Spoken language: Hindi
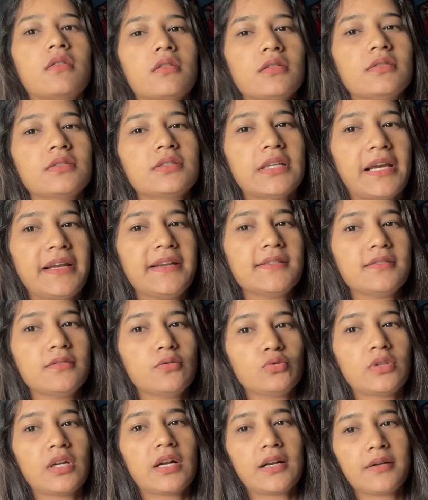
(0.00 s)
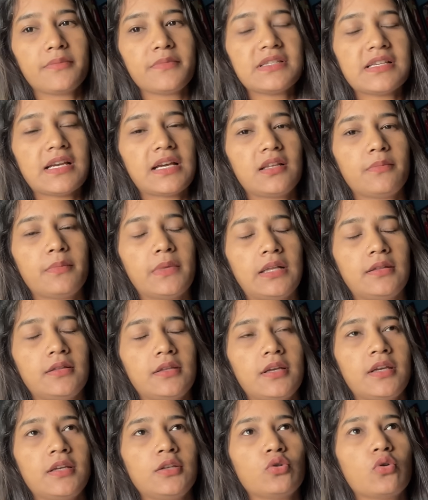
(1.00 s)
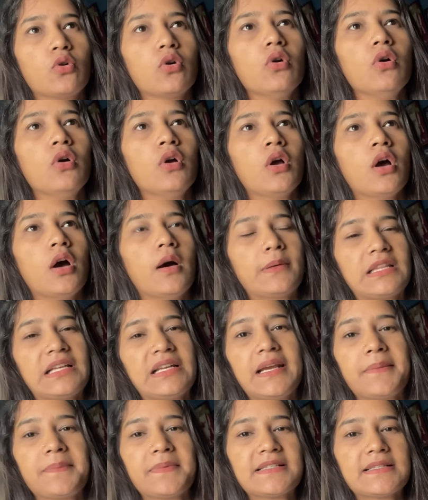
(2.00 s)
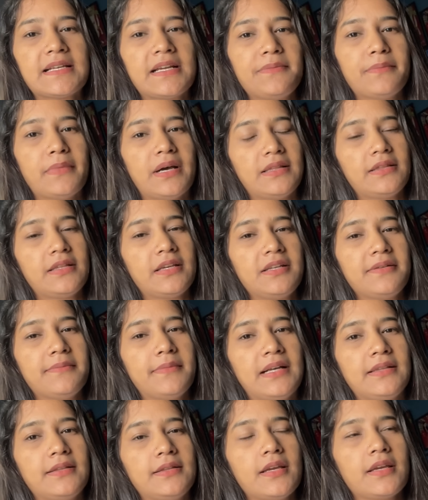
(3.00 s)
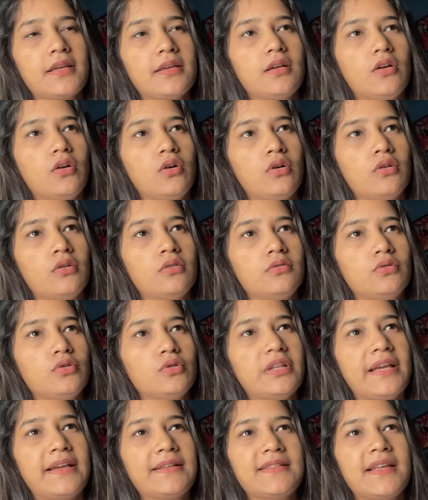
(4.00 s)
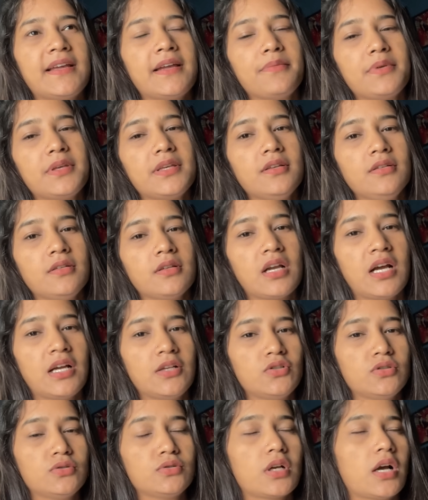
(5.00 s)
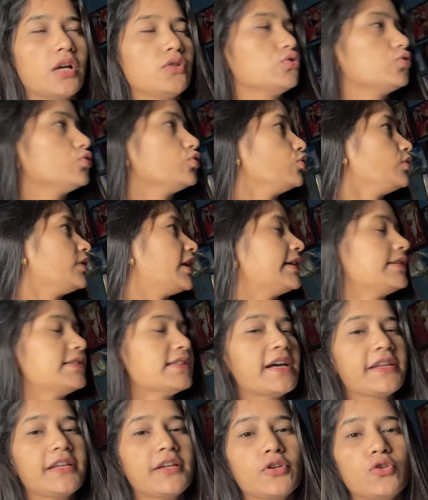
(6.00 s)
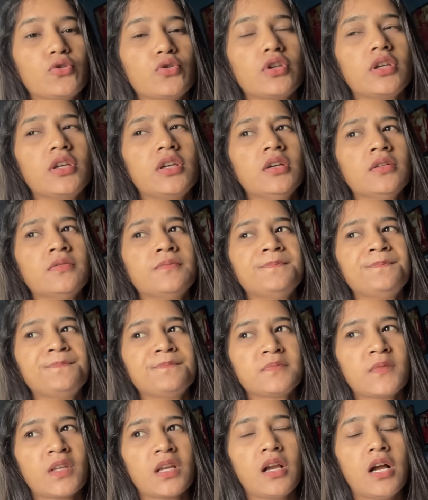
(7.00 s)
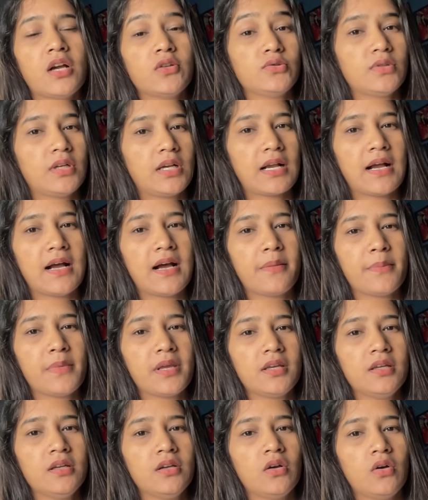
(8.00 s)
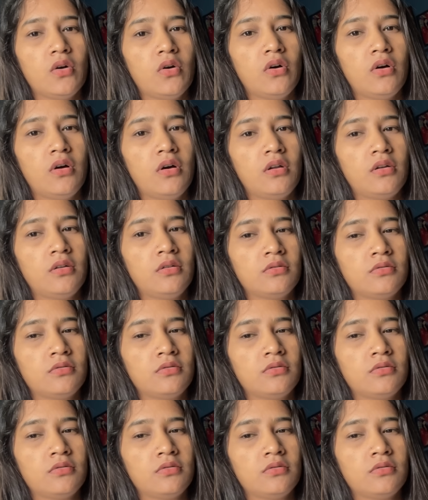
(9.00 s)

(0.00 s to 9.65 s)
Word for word: साइड उत्तराखंड में ज़्यादा मानते हैं इनको और पता नहीं आपकी साइड मानते हैं नहीं मानते तो देखते हैं अभी काजू काजू तो नहीं जा रही है क्योंकि काजू का काम है और